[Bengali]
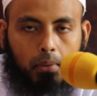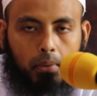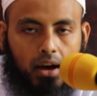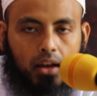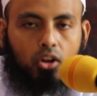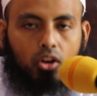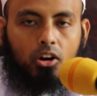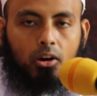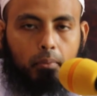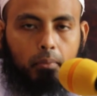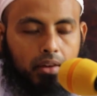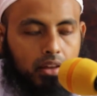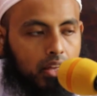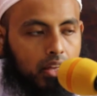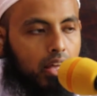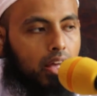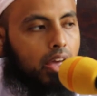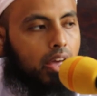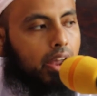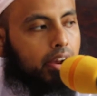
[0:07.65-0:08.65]
ভালো হবে
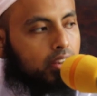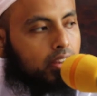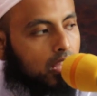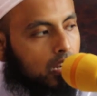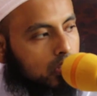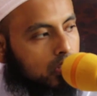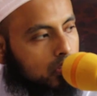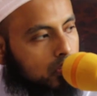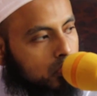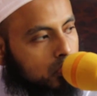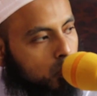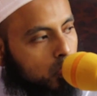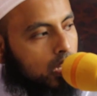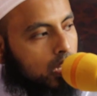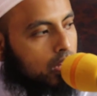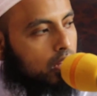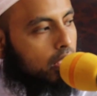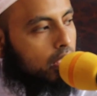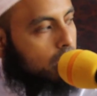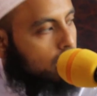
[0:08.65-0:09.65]
এটার
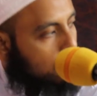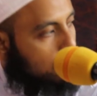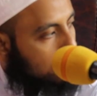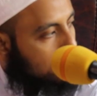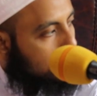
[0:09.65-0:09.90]
দলিল দেন